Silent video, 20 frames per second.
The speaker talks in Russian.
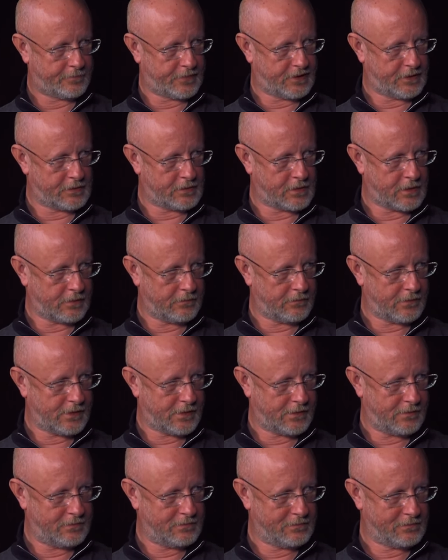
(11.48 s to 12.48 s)

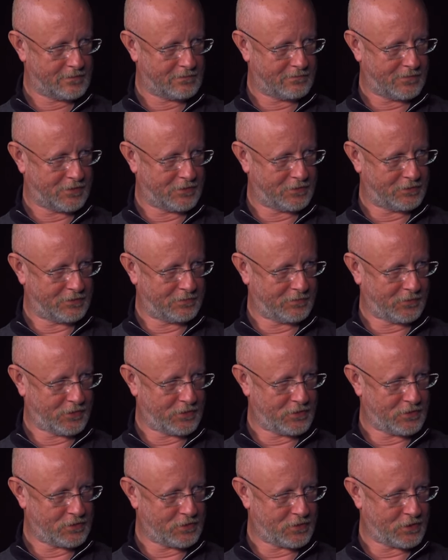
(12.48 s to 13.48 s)
Поздравляю с выходом
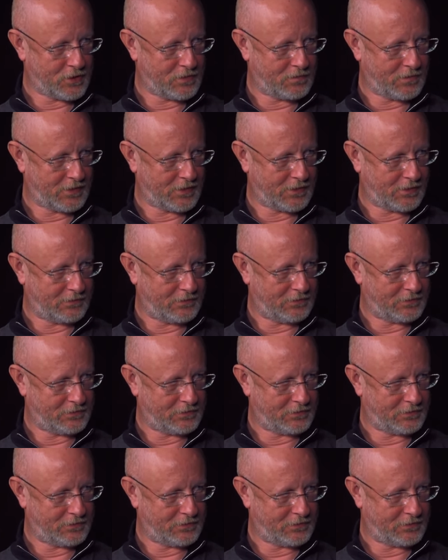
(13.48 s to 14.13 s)
книжечки, Михаил